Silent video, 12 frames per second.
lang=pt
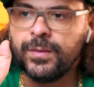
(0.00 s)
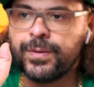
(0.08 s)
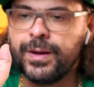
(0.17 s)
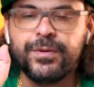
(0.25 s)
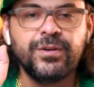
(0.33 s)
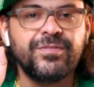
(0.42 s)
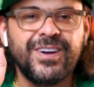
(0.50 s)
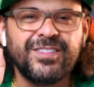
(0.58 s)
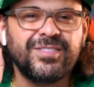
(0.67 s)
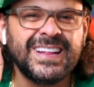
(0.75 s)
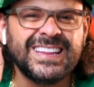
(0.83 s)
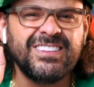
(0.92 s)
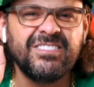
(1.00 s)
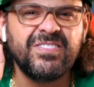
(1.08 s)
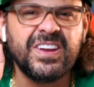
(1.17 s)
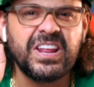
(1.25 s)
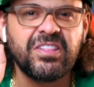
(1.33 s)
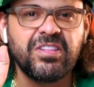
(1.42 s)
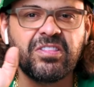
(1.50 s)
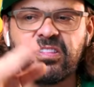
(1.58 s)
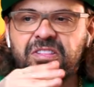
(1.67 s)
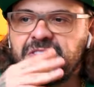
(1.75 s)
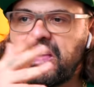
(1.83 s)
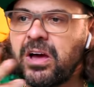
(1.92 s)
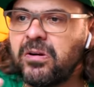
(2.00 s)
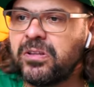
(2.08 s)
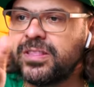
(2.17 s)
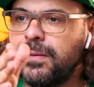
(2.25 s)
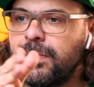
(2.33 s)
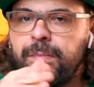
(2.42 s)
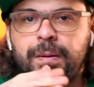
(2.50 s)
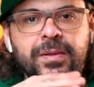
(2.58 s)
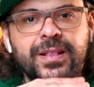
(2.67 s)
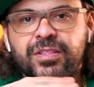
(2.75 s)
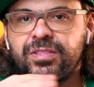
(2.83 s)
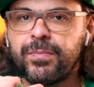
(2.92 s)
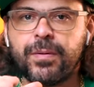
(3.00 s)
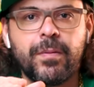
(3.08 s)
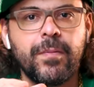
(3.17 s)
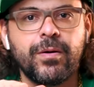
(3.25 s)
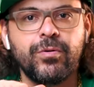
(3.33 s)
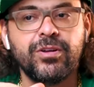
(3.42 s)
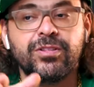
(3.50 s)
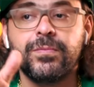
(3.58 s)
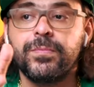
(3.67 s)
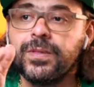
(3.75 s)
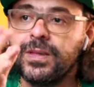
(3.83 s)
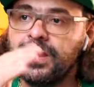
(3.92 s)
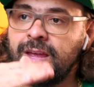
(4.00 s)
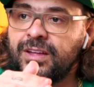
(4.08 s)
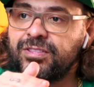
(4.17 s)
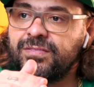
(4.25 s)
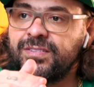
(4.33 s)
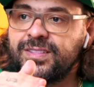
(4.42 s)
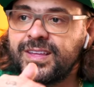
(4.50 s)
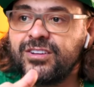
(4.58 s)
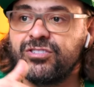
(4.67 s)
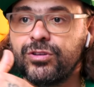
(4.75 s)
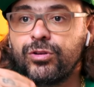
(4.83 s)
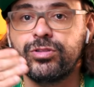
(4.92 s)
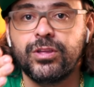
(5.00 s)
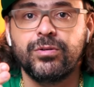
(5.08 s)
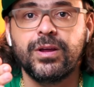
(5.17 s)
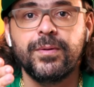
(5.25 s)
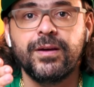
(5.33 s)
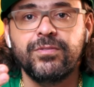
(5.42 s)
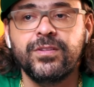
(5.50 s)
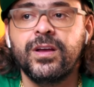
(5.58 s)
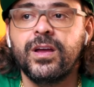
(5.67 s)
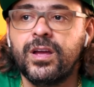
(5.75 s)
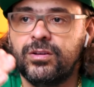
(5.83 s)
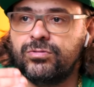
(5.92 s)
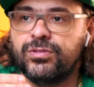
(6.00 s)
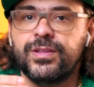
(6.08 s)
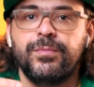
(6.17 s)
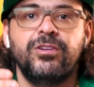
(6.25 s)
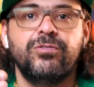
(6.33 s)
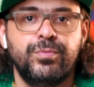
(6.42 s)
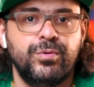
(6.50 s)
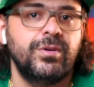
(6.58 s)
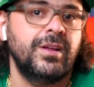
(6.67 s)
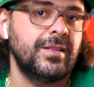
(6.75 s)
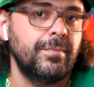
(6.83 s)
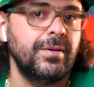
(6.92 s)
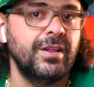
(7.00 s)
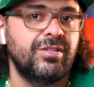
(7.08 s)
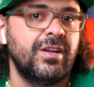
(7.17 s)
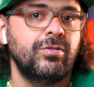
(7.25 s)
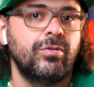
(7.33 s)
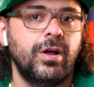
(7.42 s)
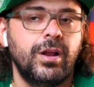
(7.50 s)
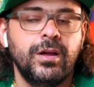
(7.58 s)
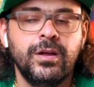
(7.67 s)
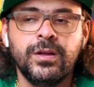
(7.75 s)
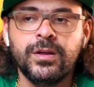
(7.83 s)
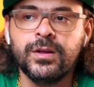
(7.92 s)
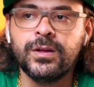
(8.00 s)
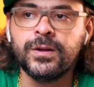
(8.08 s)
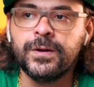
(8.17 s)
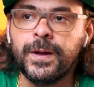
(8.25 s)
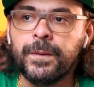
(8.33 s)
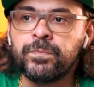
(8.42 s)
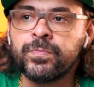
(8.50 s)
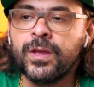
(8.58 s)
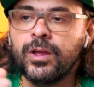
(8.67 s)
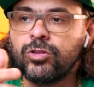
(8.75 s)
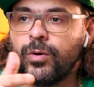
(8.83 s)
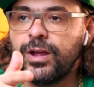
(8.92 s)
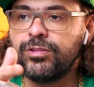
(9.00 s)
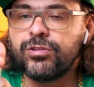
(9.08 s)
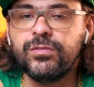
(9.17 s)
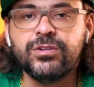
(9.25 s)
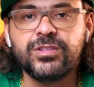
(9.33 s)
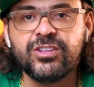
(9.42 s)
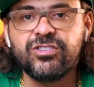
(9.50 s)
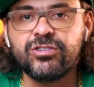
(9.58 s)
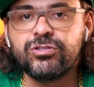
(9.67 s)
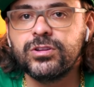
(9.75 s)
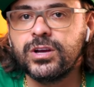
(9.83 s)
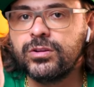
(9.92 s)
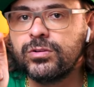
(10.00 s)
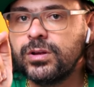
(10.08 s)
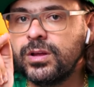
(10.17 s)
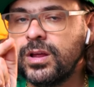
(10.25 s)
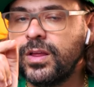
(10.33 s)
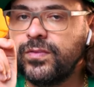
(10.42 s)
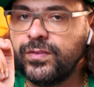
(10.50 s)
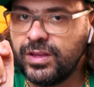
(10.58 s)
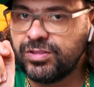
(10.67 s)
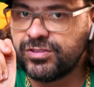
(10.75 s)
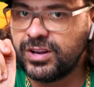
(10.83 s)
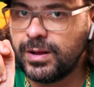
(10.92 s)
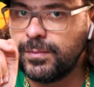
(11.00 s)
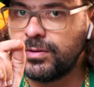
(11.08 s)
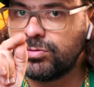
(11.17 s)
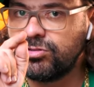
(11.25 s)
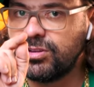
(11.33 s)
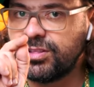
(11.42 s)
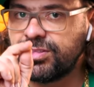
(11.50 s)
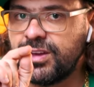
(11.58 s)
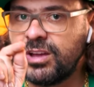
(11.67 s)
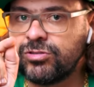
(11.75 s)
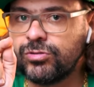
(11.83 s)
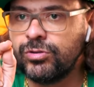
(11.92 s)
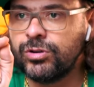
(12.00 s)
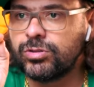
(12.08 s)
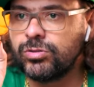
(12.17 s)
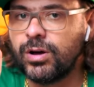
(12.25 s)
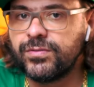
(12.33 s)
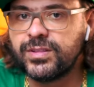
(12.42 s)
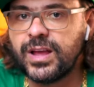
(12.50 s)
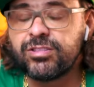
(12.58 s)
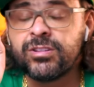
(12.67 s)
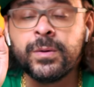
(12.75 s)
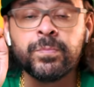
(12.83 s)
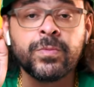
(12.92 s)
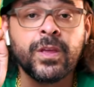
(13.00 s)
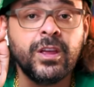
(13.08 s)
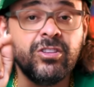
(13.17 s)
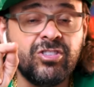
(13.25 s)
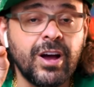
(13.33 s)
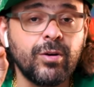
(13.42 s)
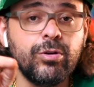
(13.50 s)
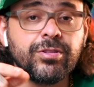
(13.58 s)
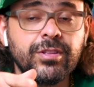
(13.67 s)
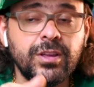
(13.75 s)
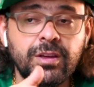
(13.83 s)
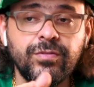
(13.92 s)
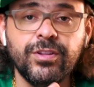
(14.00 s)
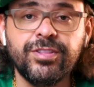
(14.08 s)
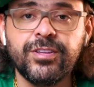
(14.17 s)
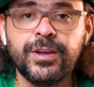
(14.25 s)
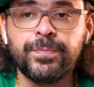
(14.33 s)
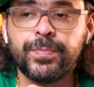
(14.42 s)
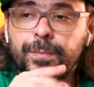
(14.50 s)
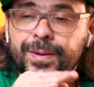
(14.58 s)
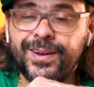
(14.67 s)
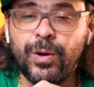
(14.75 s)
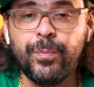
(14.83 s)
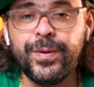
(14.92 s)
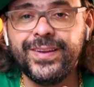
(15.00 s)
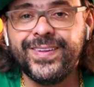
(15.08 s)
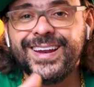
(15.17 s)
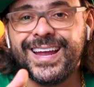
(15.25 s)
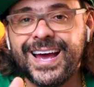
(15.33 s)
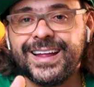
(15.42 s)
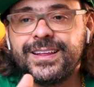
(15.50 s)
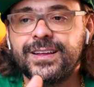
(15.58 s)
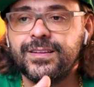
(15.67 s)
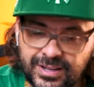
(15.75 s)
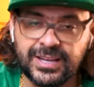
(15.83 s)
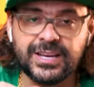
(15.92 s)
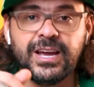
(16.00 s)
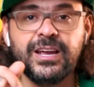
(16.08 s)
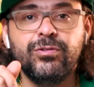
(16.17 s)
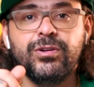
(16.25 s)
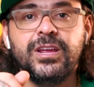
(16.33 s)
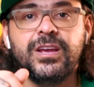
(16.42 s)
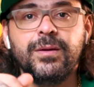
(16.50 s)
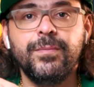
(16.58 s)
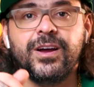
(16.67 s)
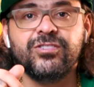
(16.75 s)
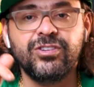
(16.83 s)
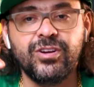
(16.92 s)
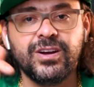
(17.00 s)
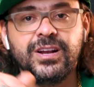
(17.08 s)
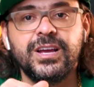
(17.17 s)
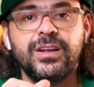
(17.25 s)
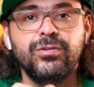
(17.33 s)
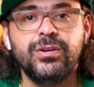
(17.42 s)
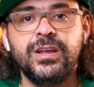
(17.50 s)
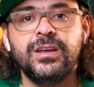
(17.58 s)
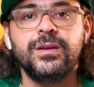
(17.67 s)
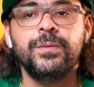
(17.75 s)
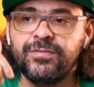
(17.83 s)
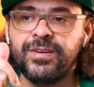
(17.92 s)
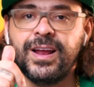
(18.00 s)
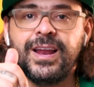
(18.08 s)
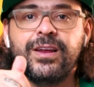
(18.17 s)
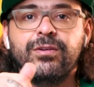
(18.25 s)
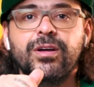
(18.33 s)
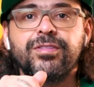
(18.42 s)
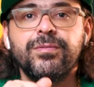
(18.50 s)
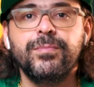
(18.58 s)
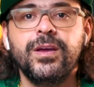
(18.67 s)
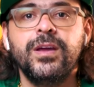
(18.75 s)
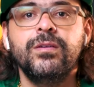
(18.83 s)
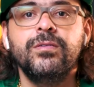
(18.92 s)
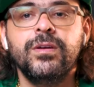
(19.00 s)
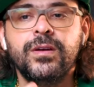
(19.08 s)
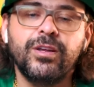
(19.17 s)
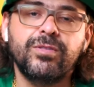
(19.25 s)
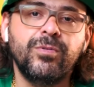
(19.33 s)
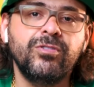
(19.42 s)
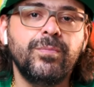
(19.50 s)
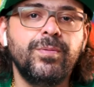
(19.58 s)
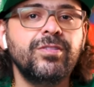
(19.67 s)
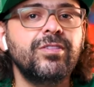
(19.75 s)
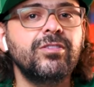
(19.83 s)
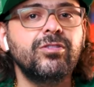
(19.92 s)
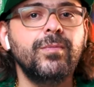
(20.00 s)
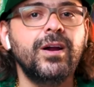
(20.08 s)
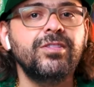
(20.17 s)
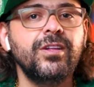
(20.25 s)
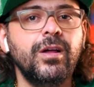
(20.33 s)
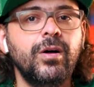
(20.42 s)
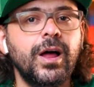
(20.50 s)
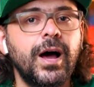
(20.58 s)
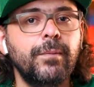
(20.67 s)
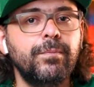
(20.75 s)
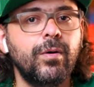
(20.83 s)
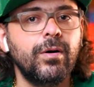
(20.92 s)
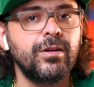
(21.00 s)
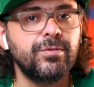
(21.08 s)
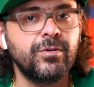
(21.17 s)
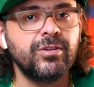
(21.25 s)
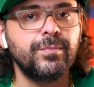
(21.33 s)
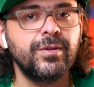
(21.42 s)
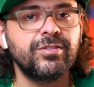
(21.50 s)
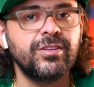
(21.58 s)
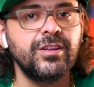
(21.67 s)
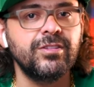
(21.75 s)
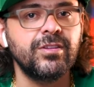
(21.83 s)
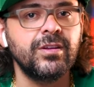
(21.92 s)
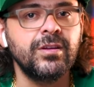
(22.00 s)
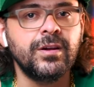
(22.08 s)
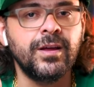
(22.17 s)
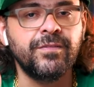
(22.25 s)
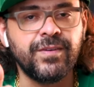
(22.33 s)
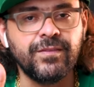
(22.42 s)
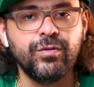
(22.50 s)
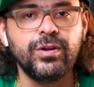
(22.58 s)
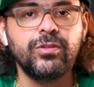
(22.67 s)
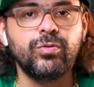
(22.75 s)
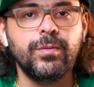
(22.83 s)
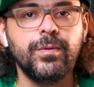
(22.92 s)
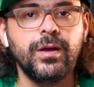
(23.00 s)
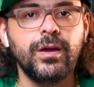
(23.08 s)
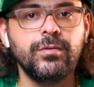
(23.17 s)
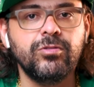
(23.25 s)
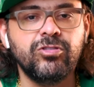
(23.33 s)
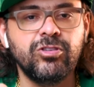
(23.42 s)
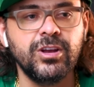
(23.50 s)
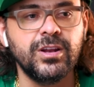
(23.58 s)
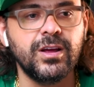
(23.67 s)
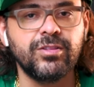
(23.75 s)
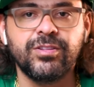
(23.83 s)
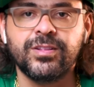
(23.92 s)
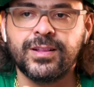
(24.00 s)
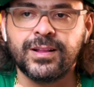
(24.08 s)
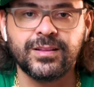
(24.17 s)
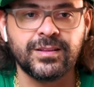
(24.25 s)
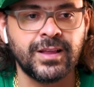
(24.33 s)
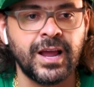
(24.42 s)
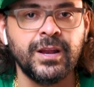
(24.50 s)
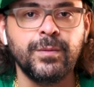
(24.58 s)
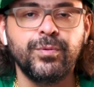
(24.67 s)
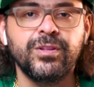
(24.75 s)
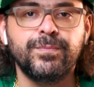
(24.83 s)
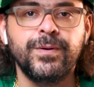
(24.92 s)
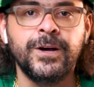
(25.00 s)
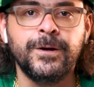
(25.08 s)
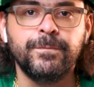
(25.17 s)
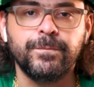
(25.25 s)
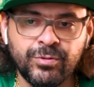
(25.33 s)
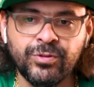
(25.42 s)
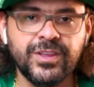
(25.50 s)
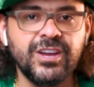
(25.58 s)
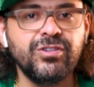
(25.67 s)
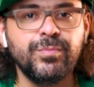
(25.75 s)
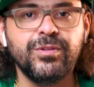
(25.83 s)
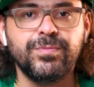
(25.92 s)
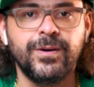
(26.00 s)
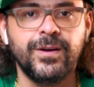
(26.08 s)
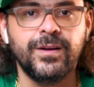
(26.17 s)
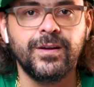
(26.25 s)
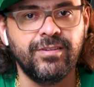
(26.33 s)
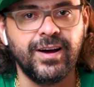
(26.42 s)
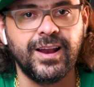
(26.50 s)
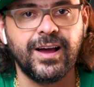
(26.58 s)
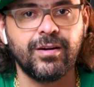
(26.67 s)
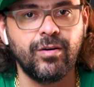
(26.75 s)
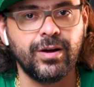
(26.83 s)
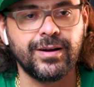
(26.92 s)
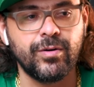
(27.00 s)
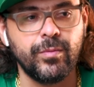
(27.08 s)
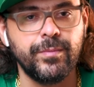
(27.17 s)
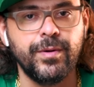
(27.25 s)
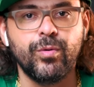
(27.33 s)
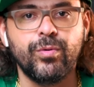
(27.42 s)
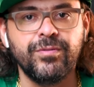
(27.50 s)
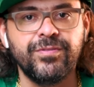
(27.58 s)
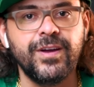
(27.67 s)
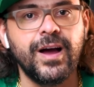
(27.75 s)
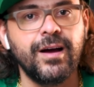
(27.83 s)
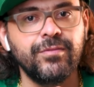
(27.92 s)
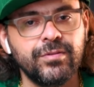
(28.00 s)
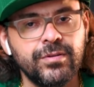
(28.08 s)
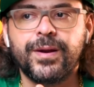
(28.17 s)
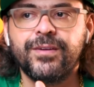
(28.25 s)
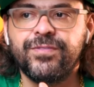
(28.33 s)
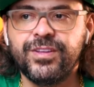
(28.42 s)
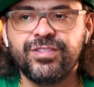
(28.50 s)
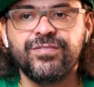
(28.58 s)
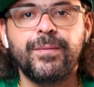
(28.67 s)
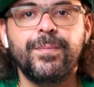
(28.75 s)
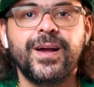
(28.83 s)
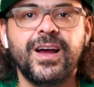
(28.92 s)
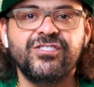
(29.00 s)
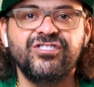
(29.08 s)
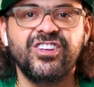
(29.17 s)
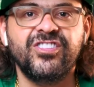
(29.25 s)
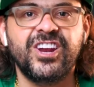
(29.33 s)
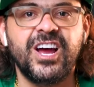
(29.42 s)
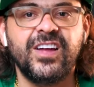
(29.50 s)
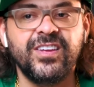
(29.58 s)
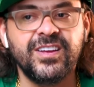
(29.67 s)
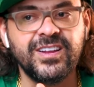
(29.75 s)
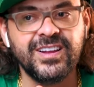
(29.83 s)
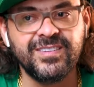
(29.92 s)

e para mim não faz tanta diferença assim. Se tá ruim, tá bom, para mim tá sempre a mesma coisa. E essa vantagem que eu tenho na minha vida é justamente por rentabilizar em dólar, né? Então é isso que eu vou estar tá te ajudando nesse treinamento do dia 7, 8, 9 e 10 de agosto. E você, para não perder nada, clica aí no link aí embaixo aí, ó, clica no link, vai lá no nosso e-mail, responde a pesquisa do Marcelão lá, pô, responde a pesquisa, né? Favorita o e-mail, tira, se tá indo pro spam, não deixa pro spam. Vai lá, coloca como e-mail confiável para ver se vai para caixa de entrada.